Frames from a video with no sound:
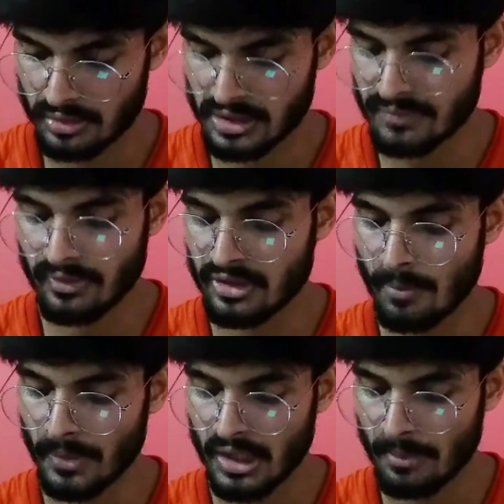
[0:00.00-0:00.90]
जस्ट फॉर
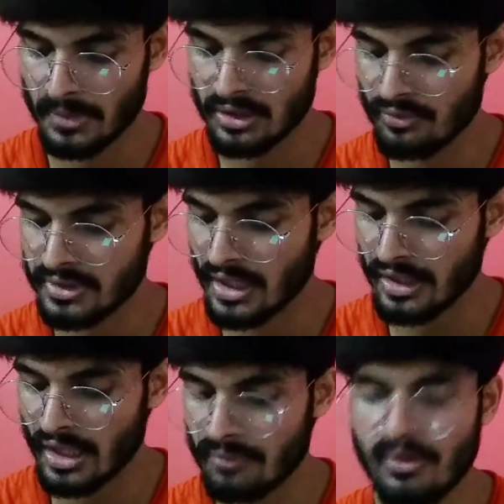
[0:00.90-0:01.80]
एग्जाम्पल हमने यूसीआई
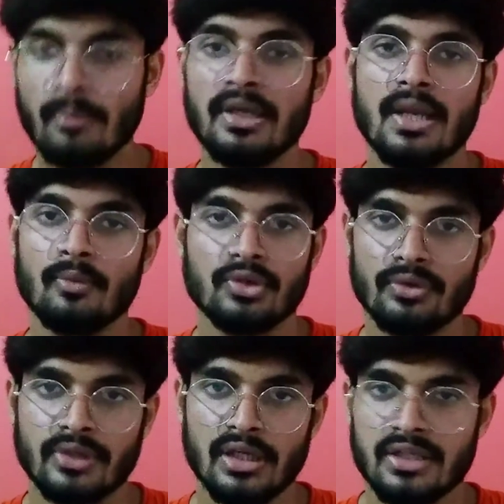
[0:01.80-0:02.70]
एंड फैमिली नेम को चूज
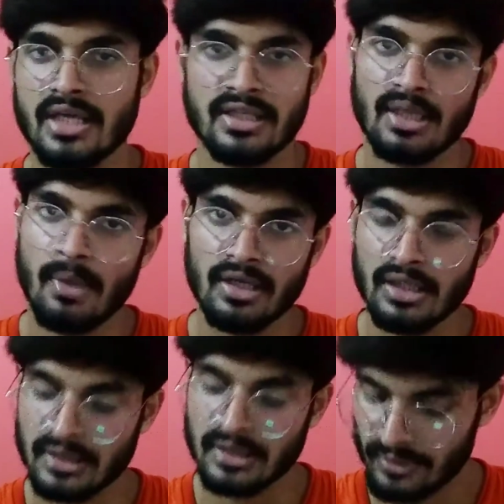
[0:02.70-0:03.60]
कर लिया जैसा कि मैंने कल
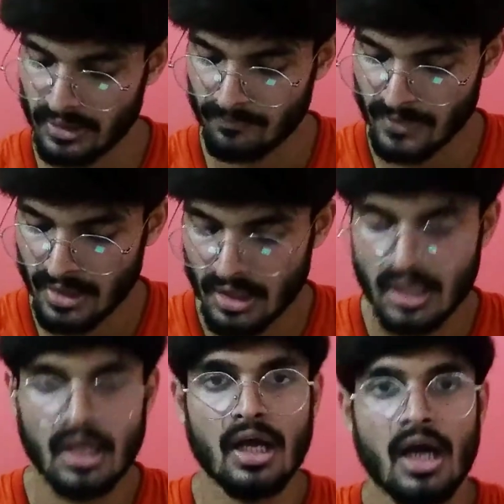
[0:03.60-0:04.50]
किया हुआ
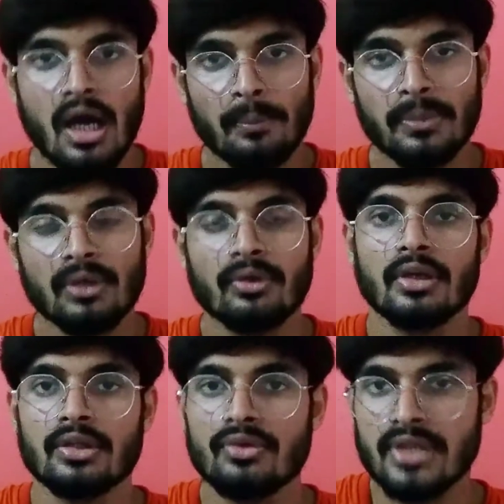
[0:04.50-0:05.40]
था आप देखो
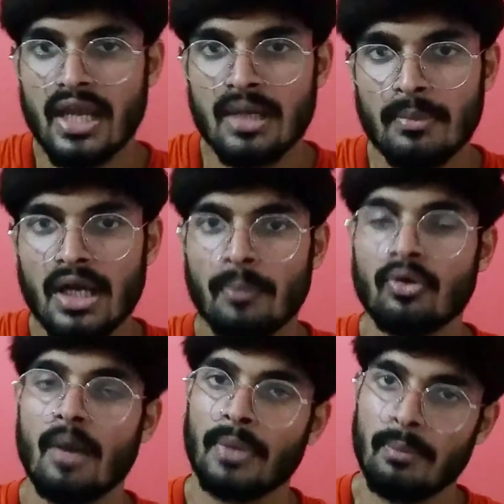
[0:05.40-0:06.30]
यूसीआई नंबर आपको
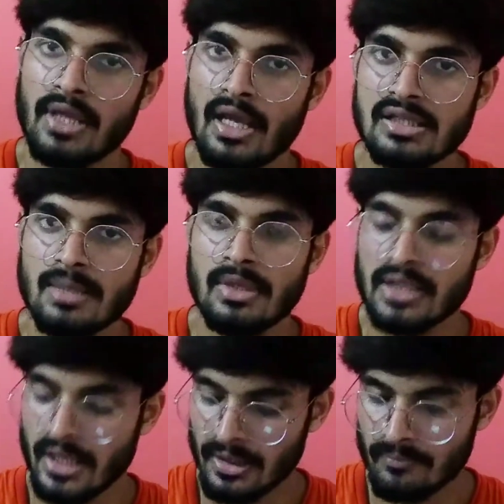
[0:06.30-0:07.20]
आपके बी से मिल
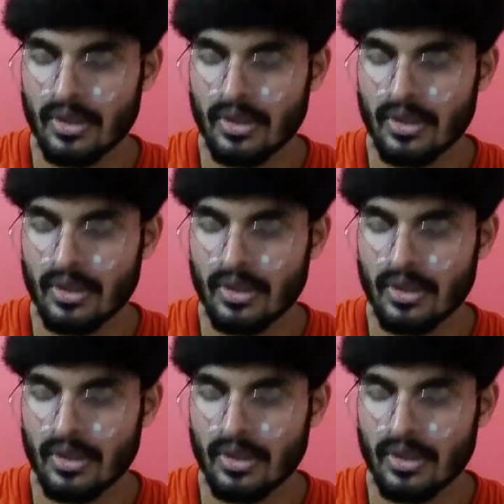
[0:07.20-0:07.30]
जाएगा